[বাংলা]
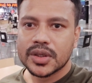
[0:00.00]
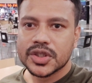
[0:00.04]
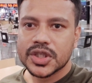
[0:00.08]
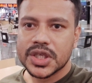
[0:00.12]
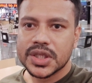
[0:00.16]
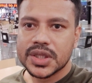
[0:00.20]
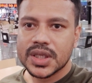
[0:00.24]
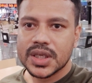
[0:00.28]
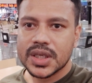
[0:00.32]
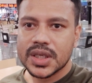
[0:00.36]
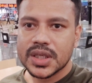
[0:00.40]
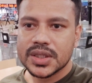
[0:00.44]

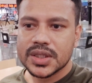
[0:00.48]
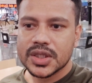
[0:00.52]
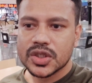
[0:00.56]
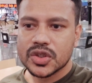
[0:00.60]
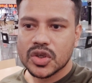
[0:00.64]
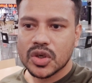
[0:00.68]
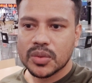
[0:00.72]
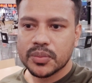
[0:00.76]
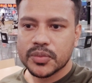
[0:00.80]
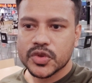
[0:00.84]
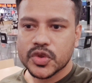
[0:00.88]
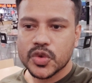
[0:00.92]
শীতে
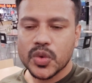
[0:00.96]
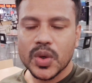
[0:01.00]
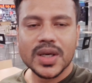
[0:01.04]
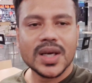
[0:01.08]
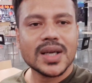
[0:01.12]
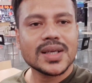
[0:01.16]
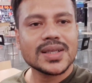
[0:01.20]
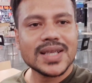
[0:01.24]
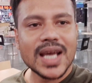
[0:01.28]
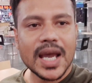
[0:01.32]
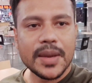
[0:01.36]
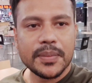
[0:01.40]
যেসব
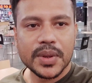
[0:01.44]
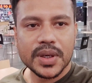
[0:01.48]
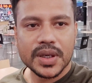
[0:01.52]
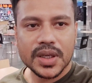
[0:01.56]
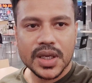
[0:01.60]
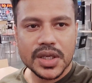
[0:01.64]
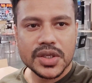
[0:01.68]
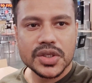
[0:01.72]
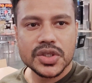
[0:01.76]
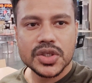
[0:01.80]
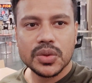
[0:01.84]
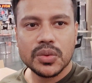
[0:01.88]
সোয়েটার টাইপের
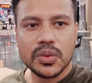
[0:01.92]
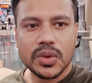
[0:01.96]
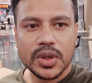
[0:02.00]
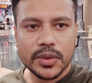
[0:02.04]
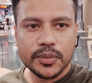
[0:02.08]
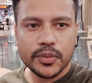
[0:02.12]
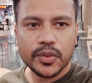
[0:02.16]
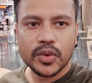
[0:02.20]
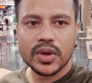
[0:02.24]
গেঞ্জিগুলি